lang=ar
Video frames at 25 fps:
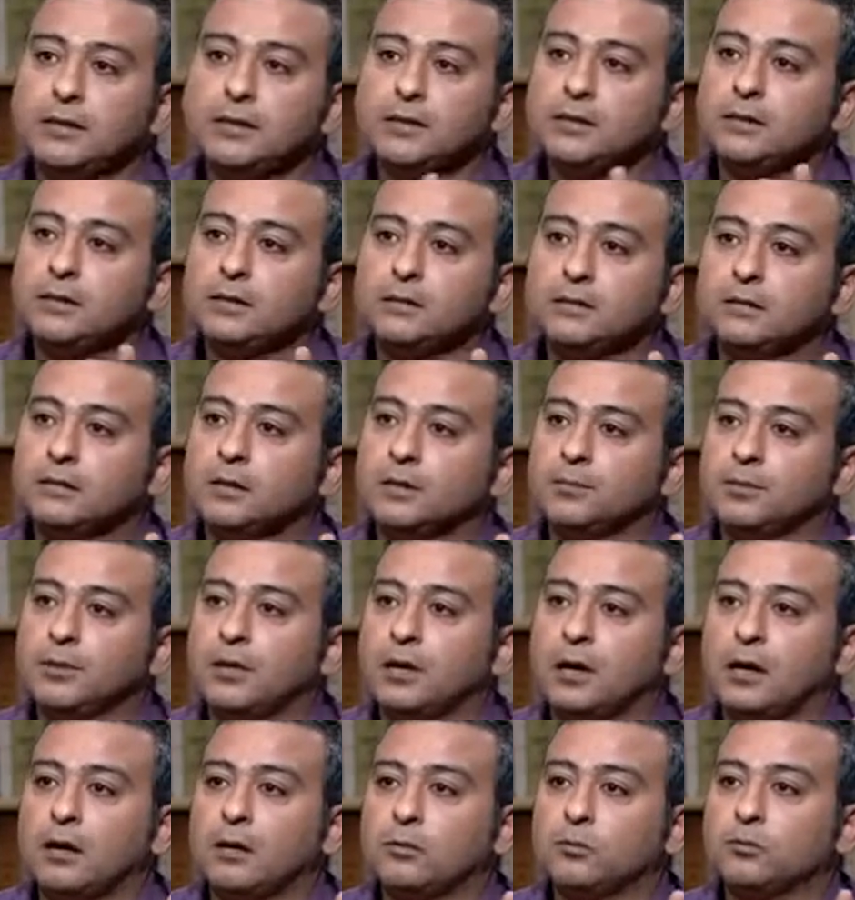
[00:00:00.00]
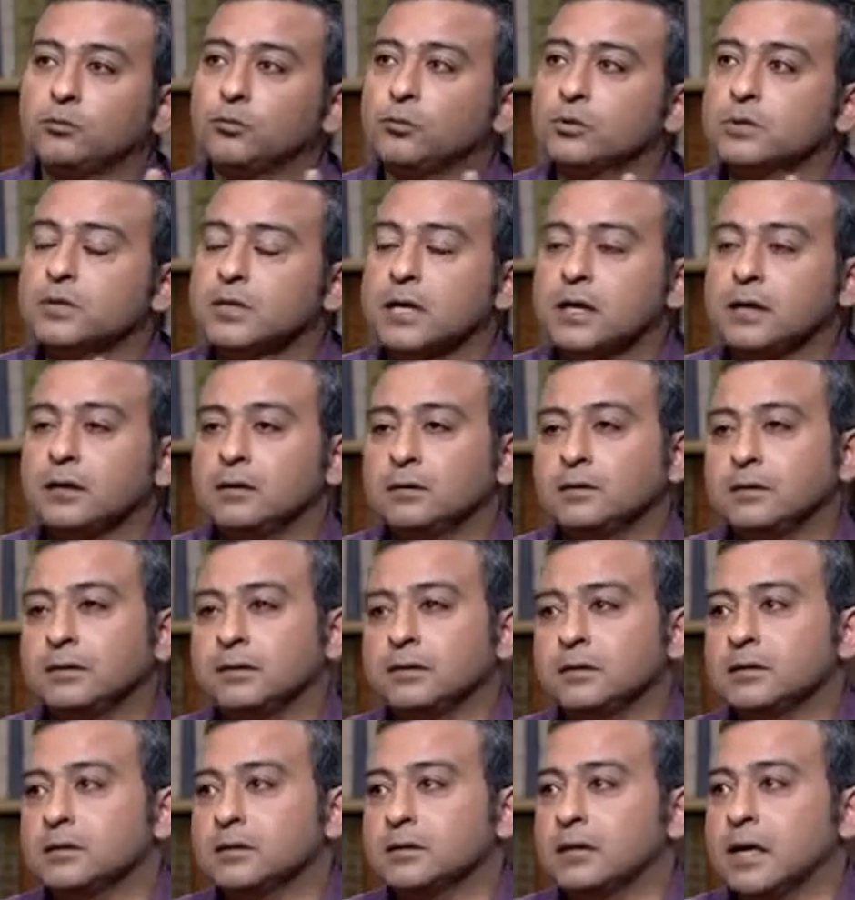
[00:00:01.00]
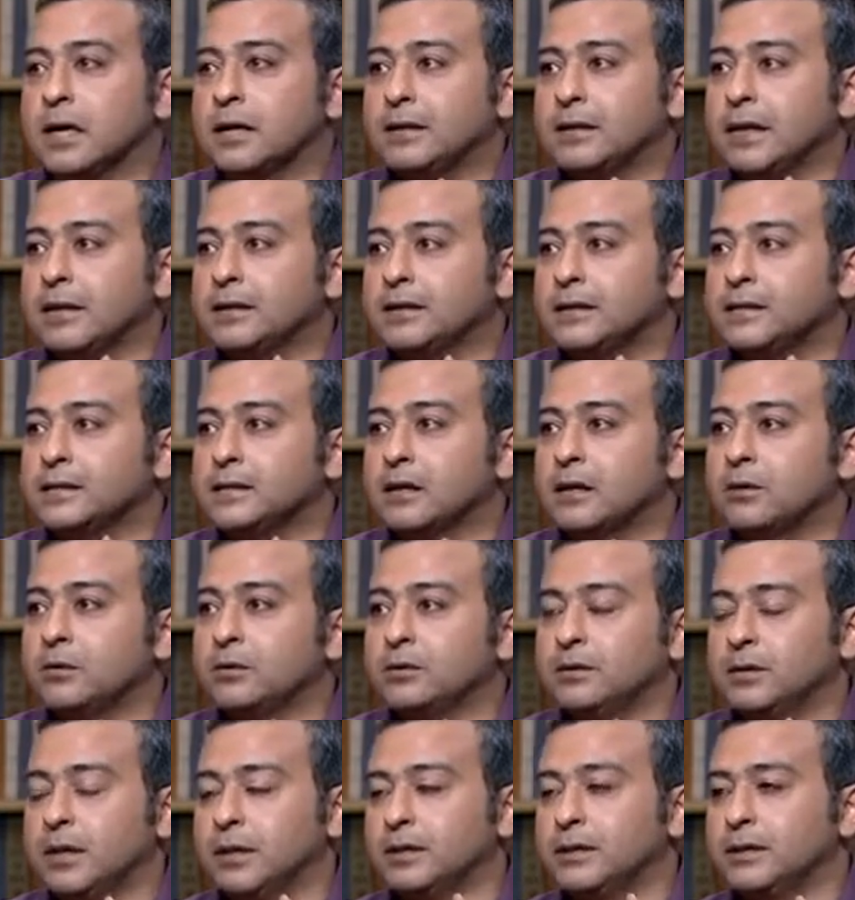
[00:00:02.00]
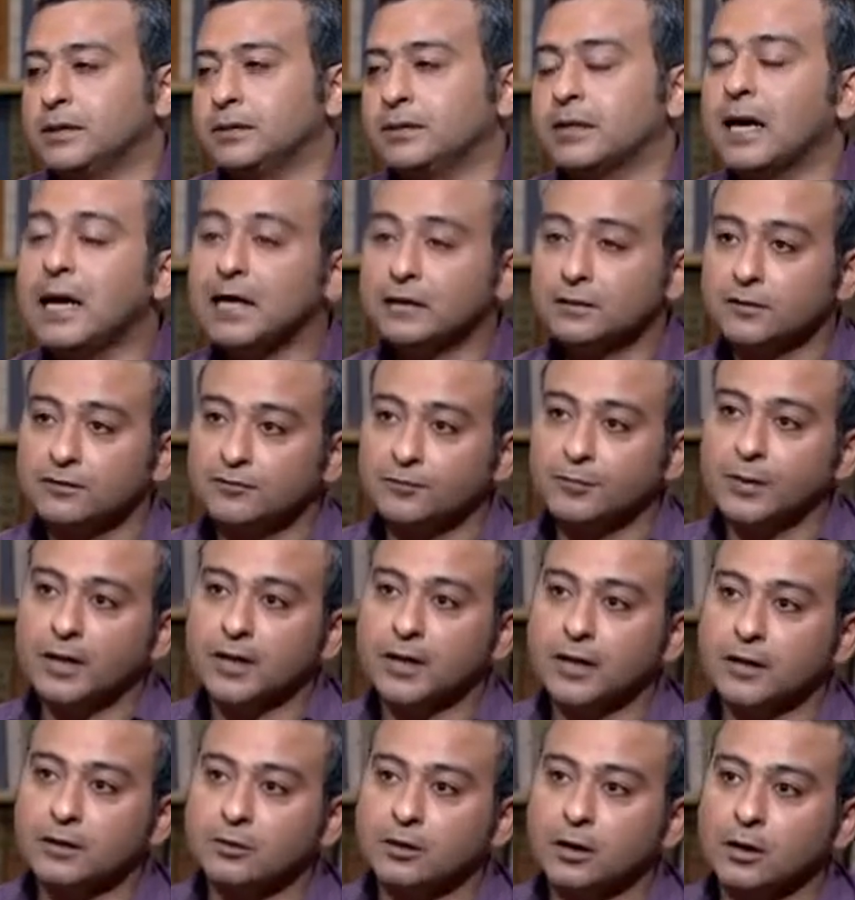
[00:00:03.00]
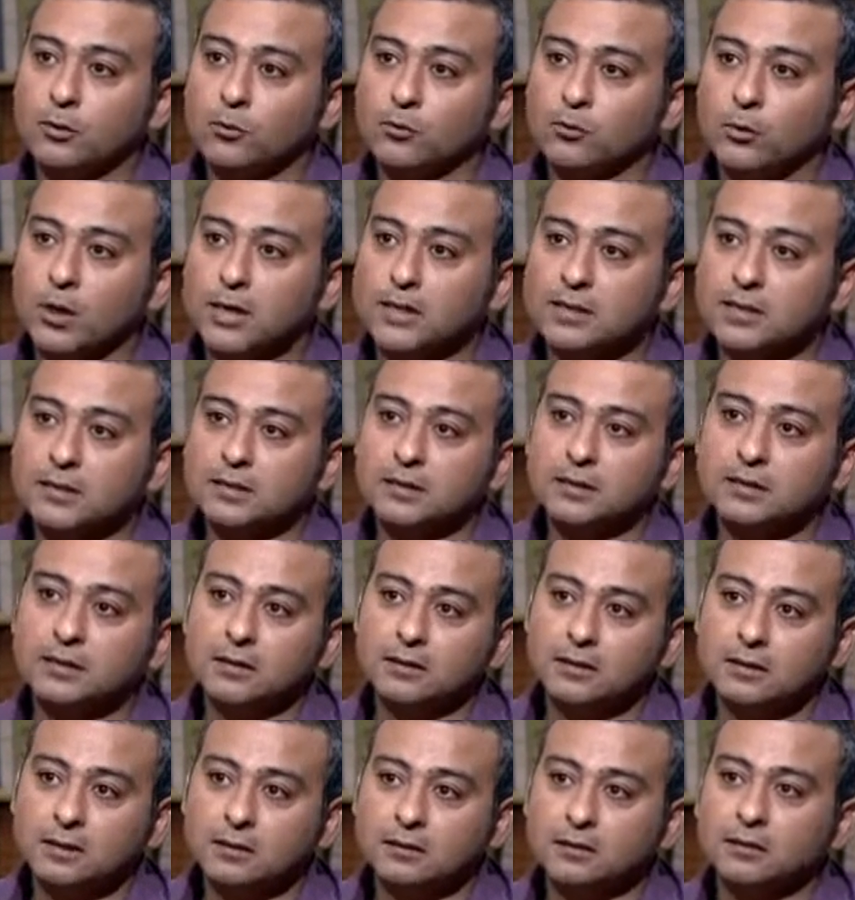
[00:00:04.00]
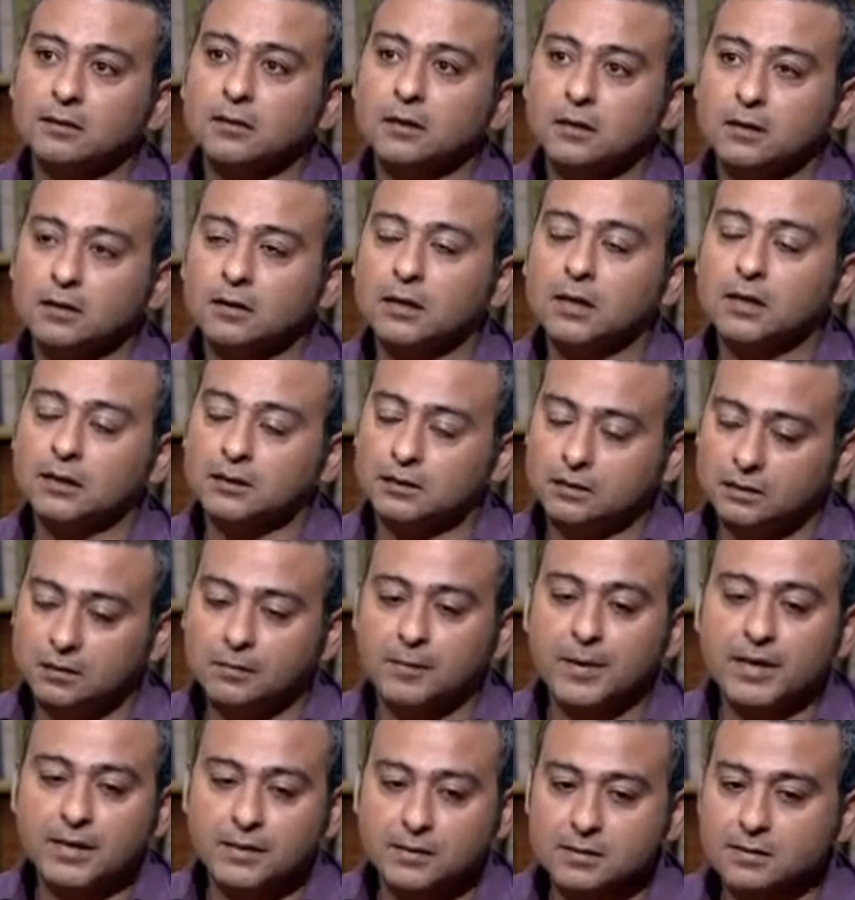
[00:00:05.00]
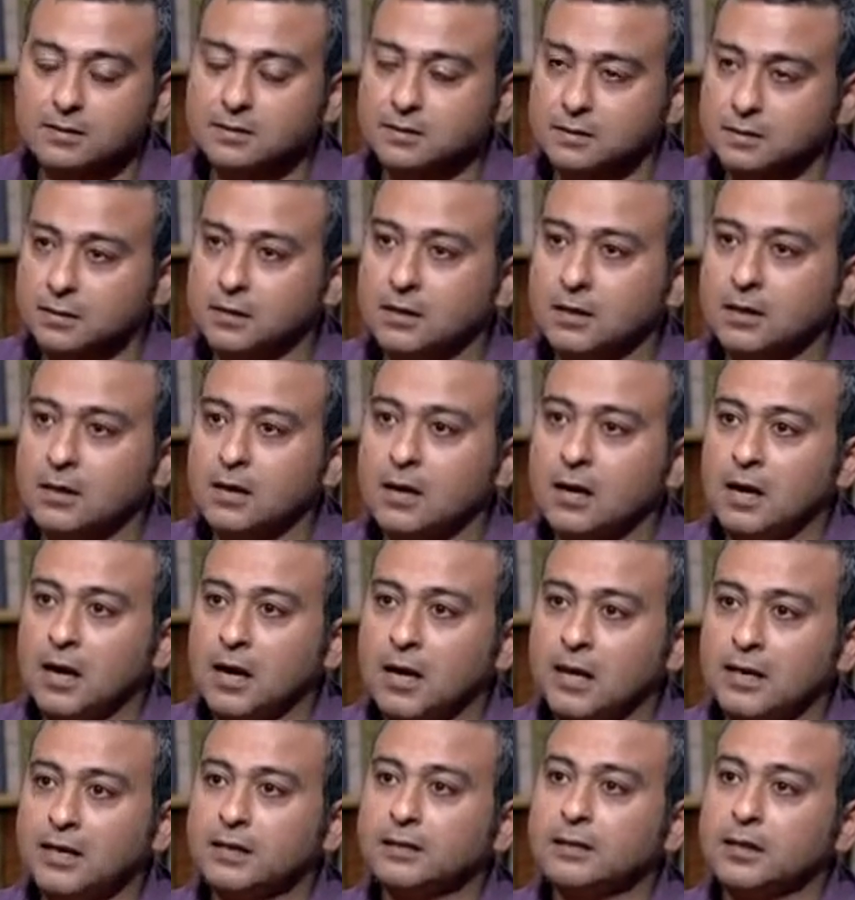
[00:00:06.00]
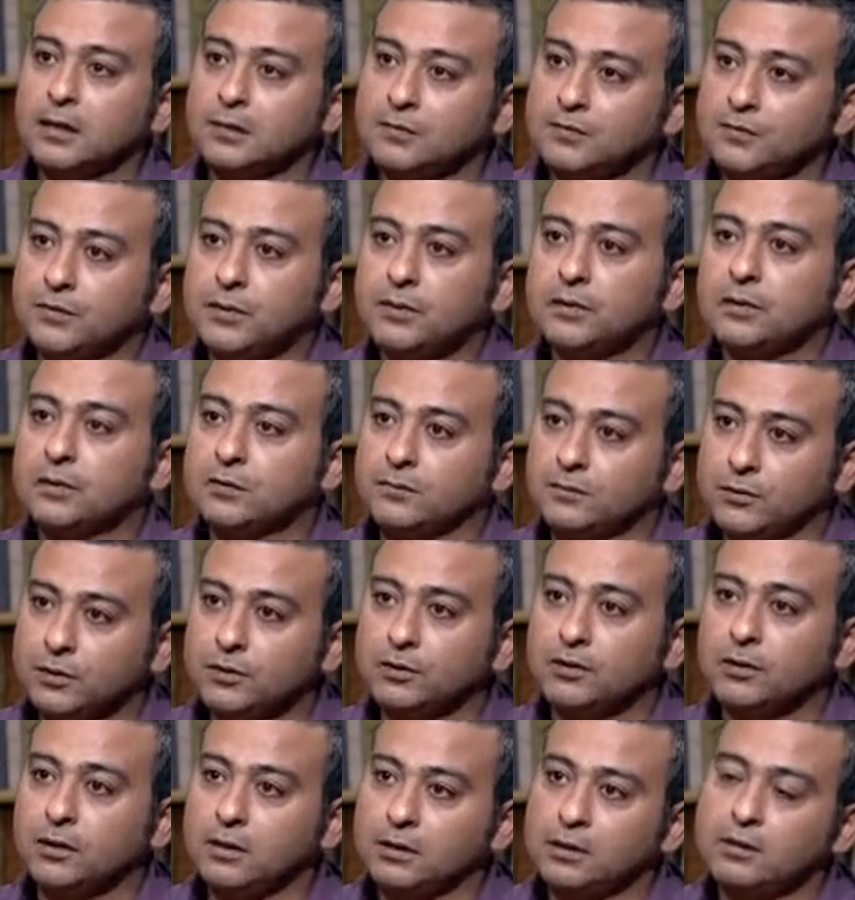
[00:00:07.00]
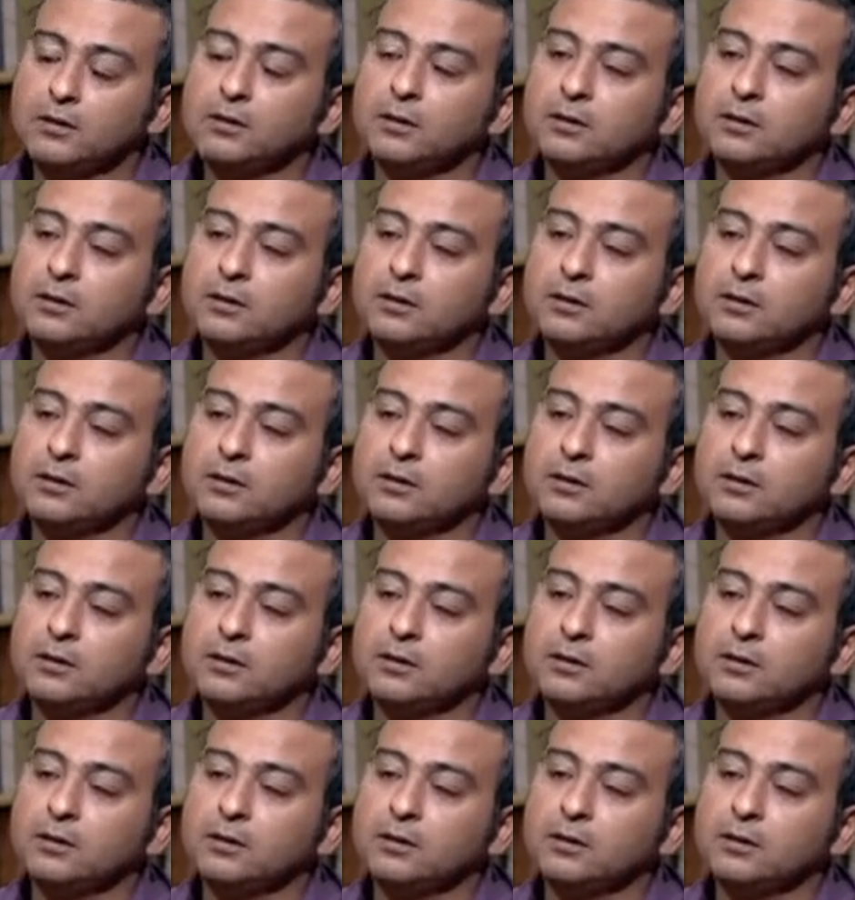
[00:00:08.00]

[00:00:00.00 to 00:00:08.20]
ليه طبيعه واذا اذا يعني اذا يعني ارتحت في مكان او حسيت ان انت تقدر انك تمارس حياتك فيه للفتره